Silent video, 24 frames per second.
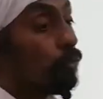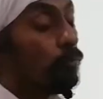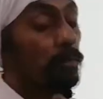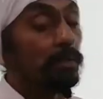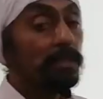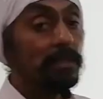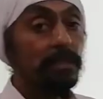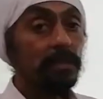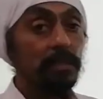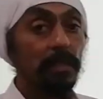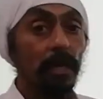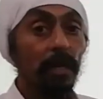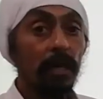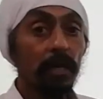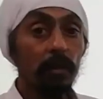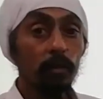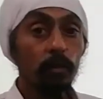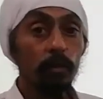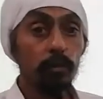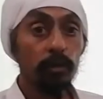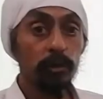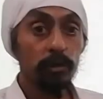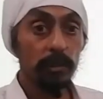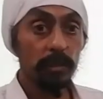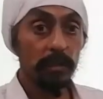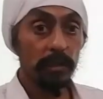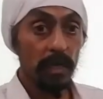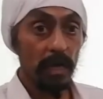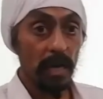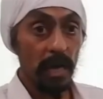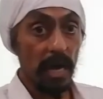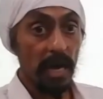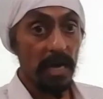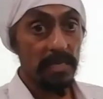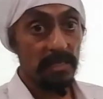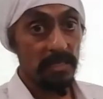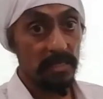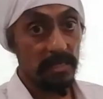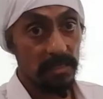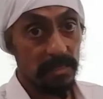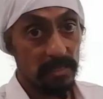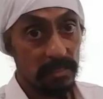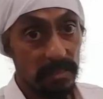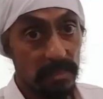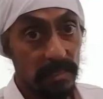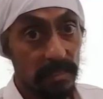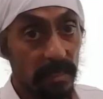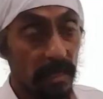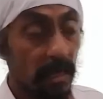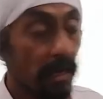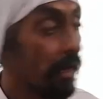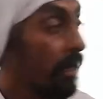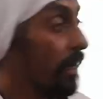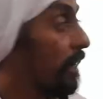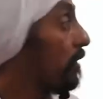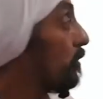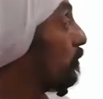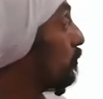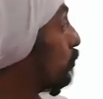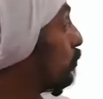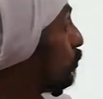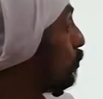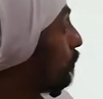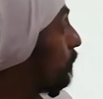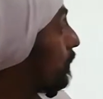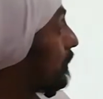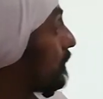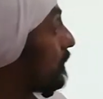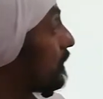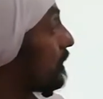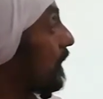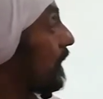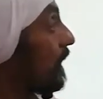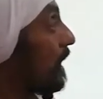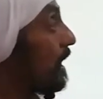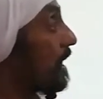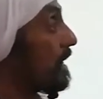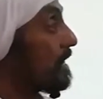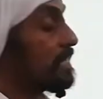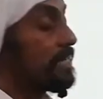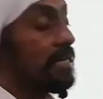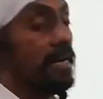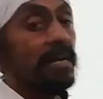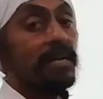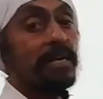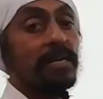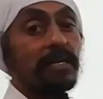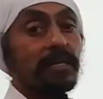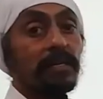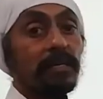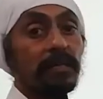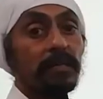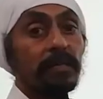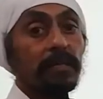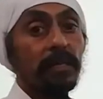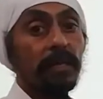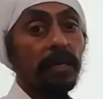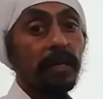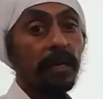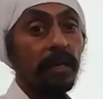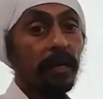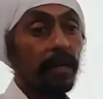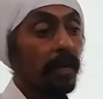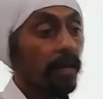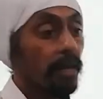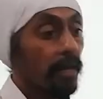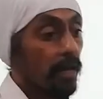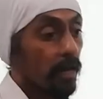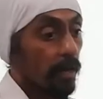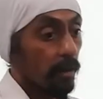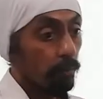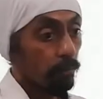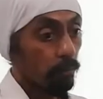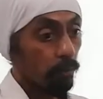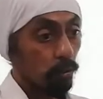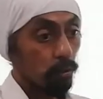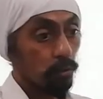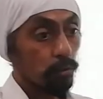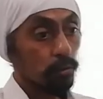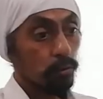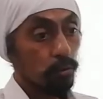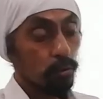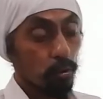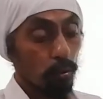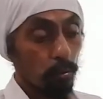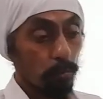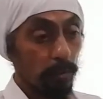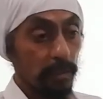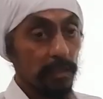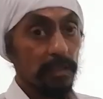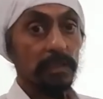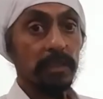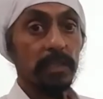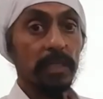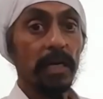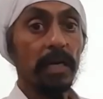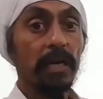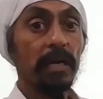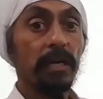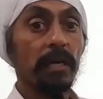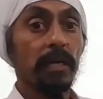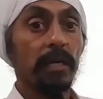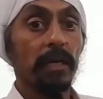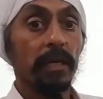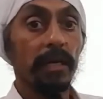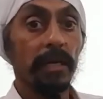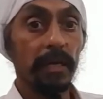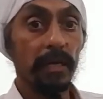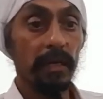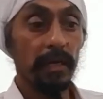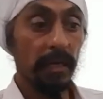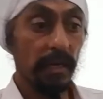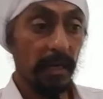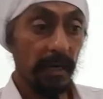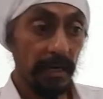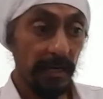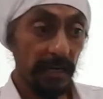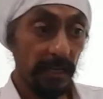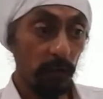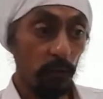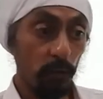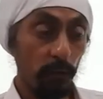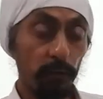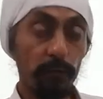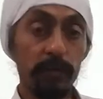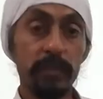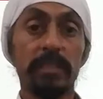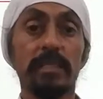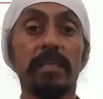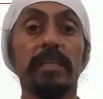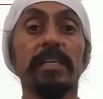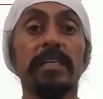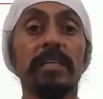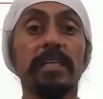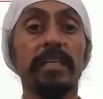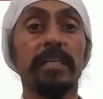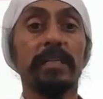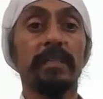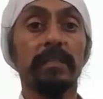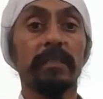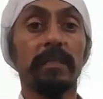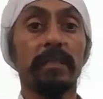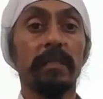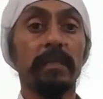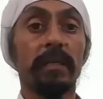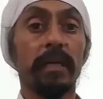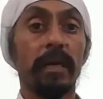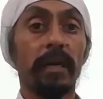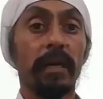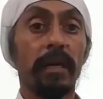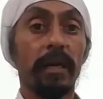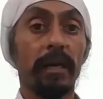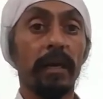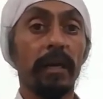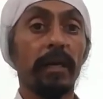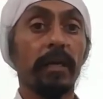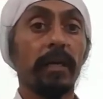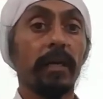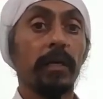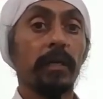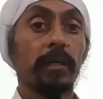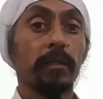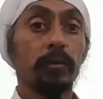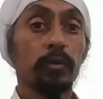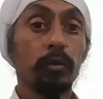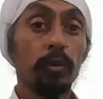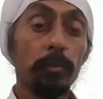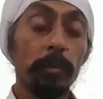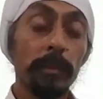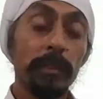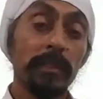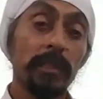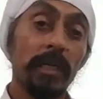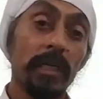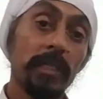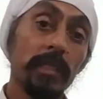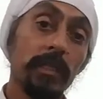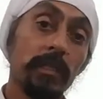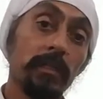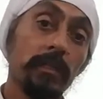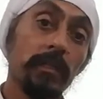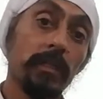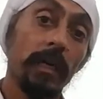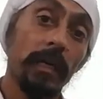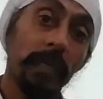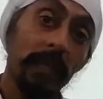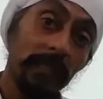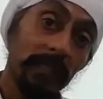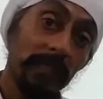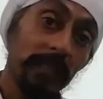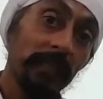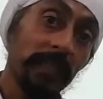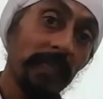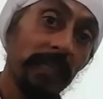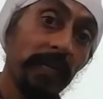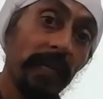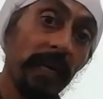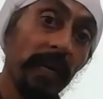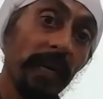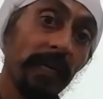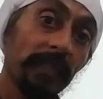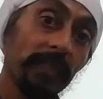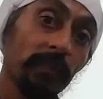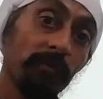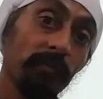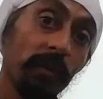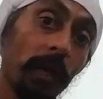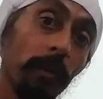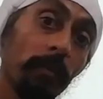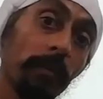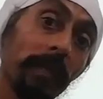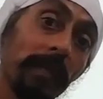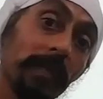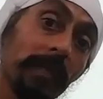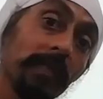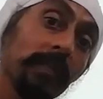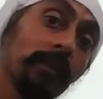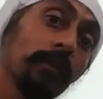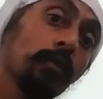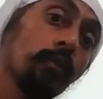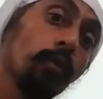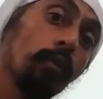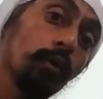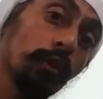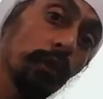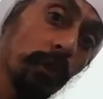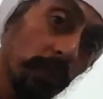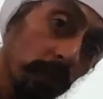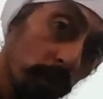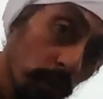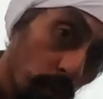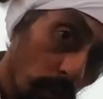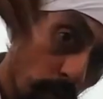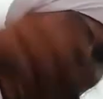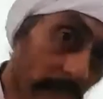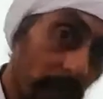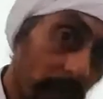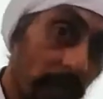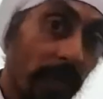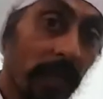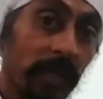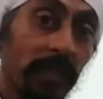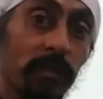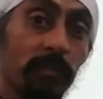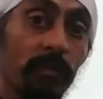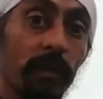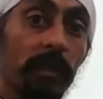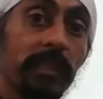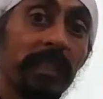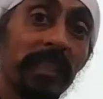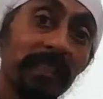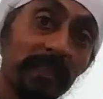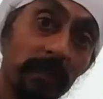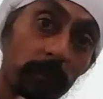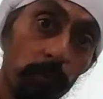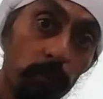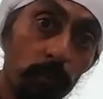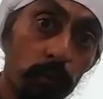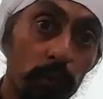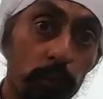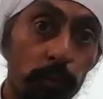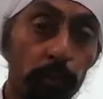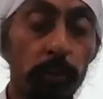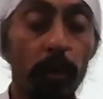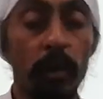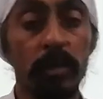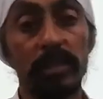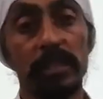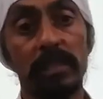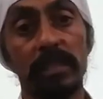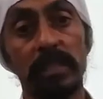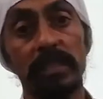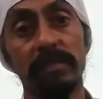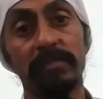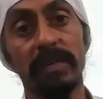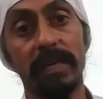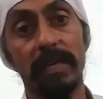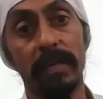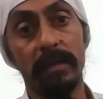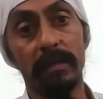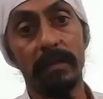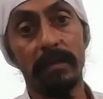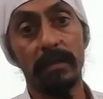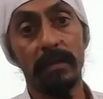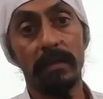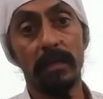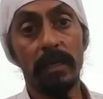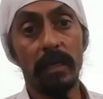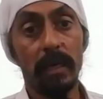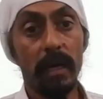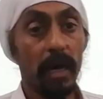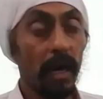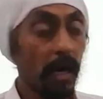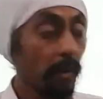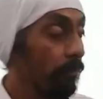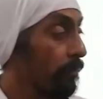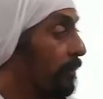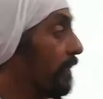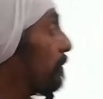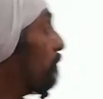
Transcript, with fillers: बच्चा क्वेश्चन का आंसर दे रहा है जो बच्चा अटेंड कर रहा है वो जो बच्चा लर्निंग को फैसिलिटेट कर रहा है जो बच्चा गलत दे रहा है जवाब लेकिन कोशिश तो कर रहा है जवाब ये सब कुछ पॉजिटिव है आपने